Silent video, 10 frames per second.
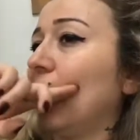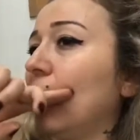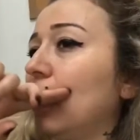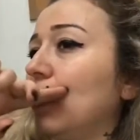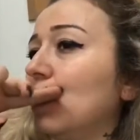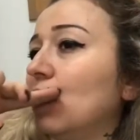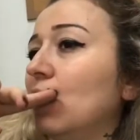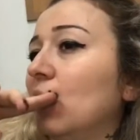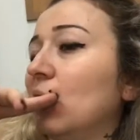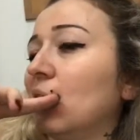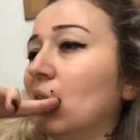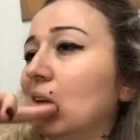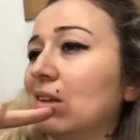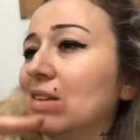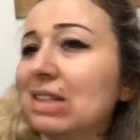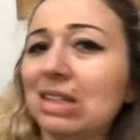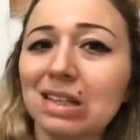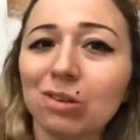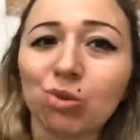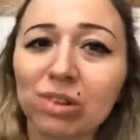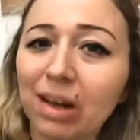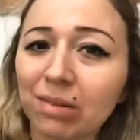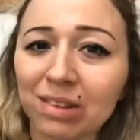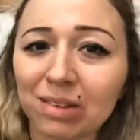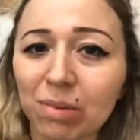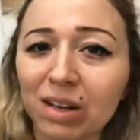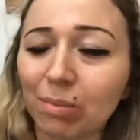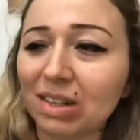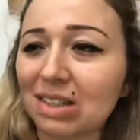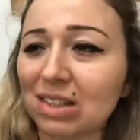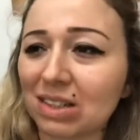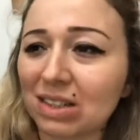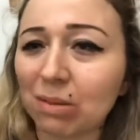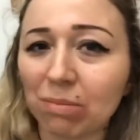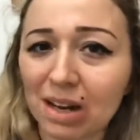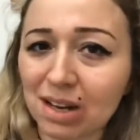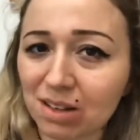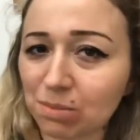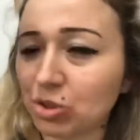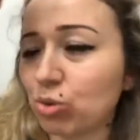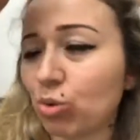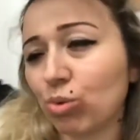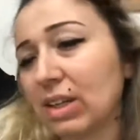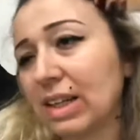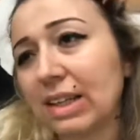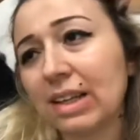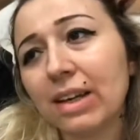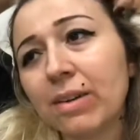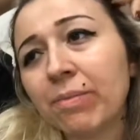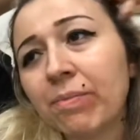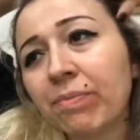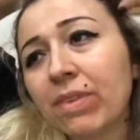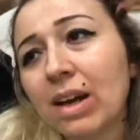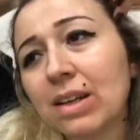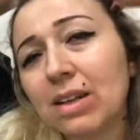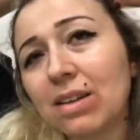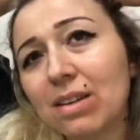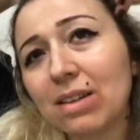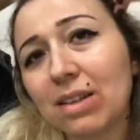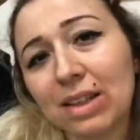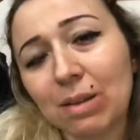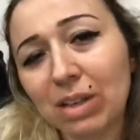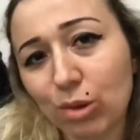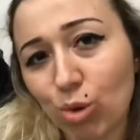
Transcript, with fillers: E, siz de Google'dan bakabilirsiniz kimler yazmış onunla ilgili. Hani kimleri